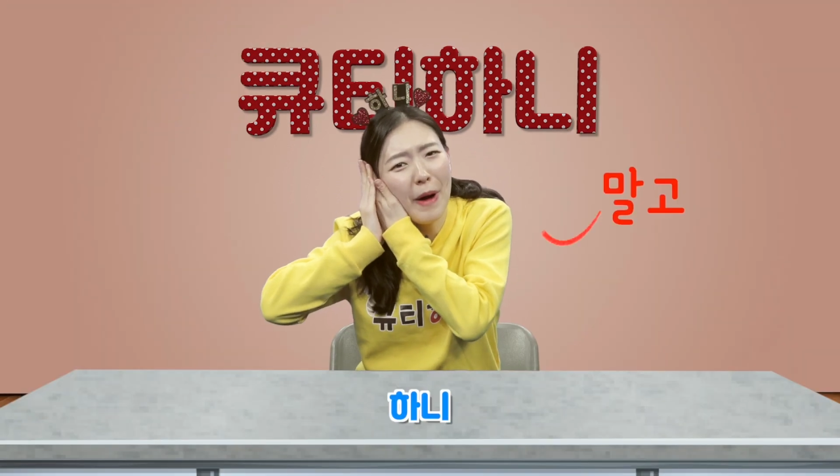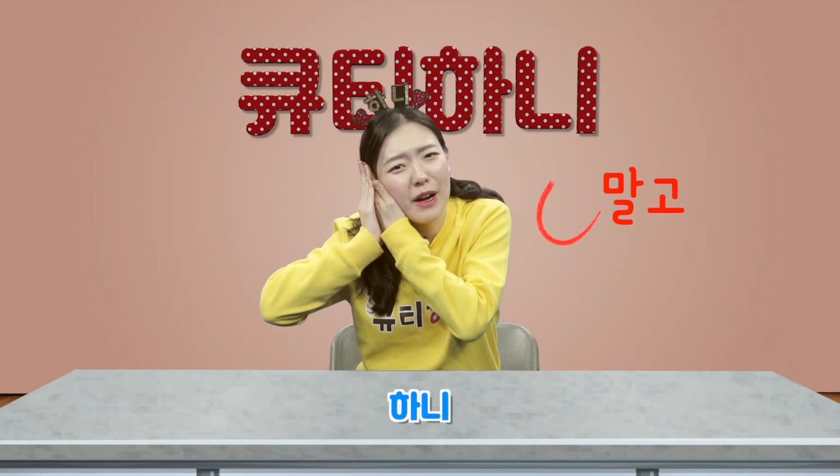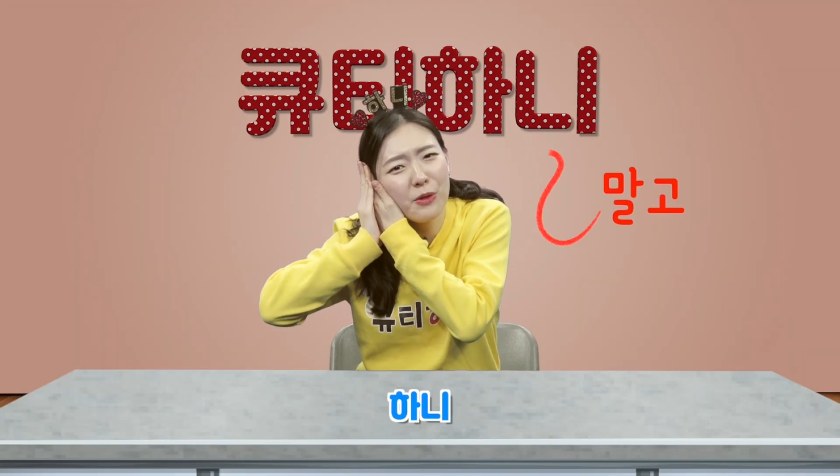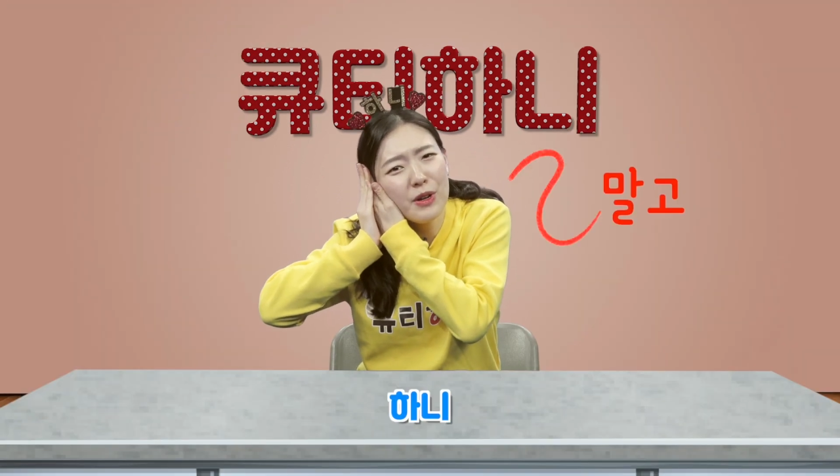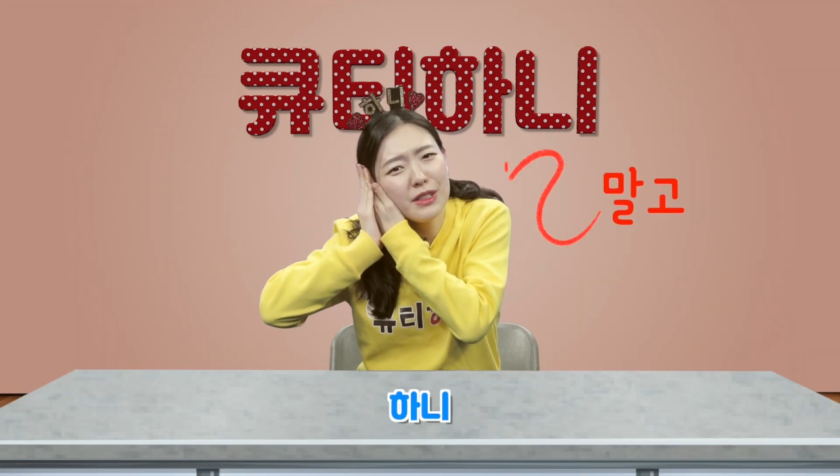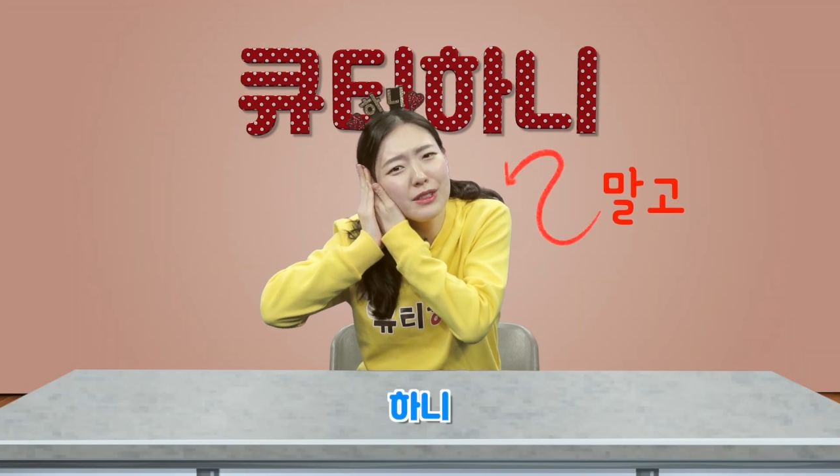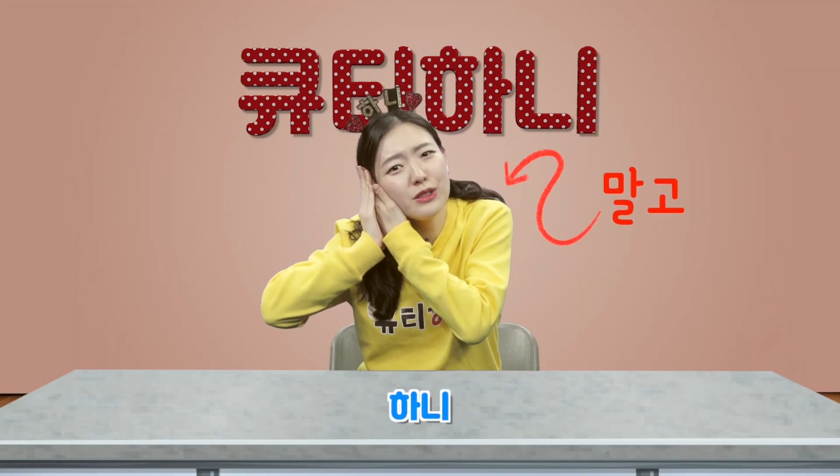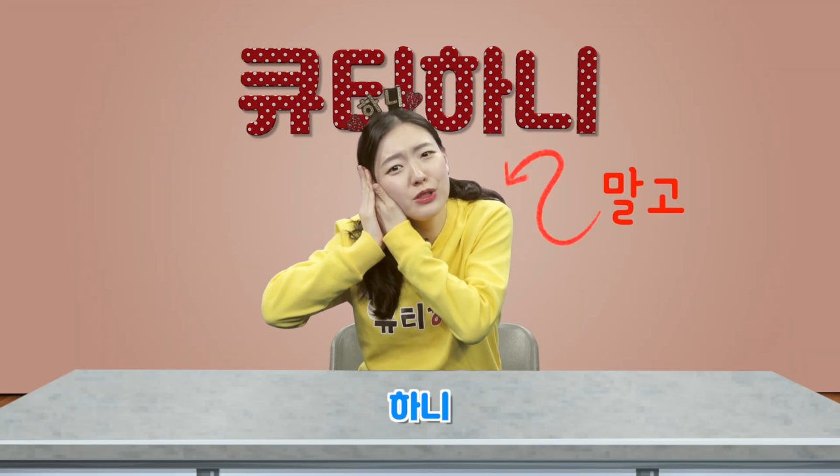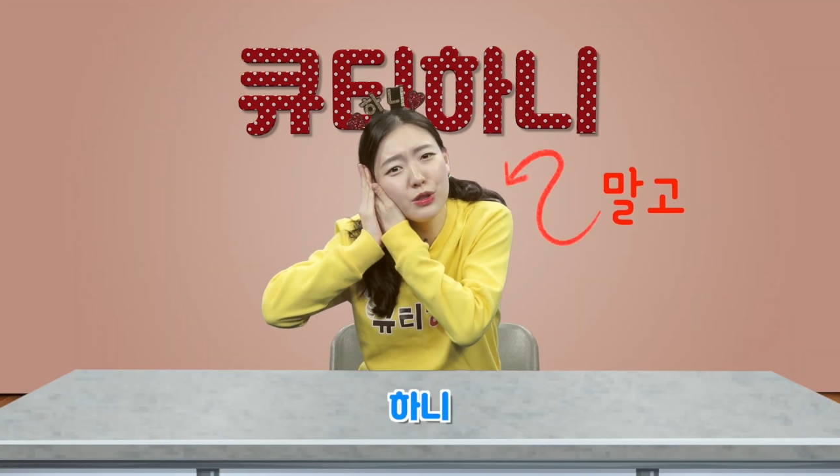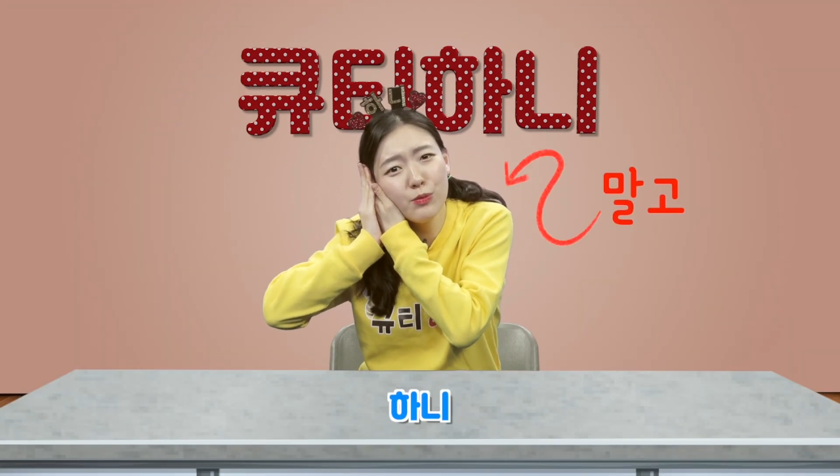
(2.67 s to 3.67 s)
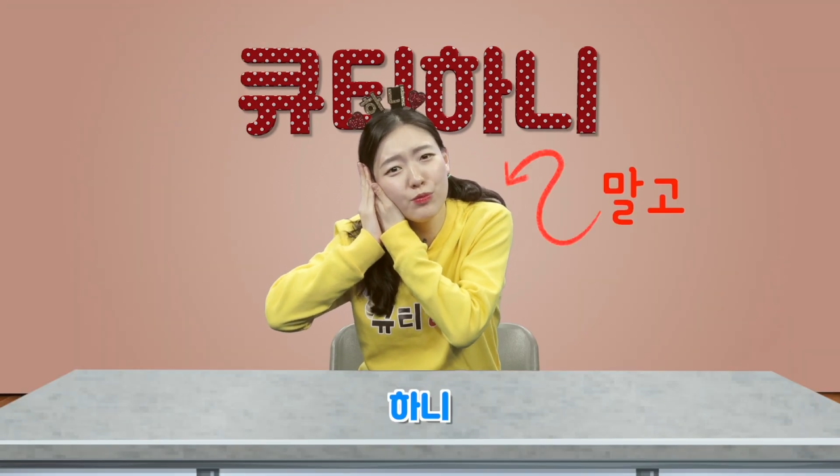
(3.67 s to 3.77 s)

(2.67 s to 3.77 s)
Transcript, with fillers: 말고한테 지금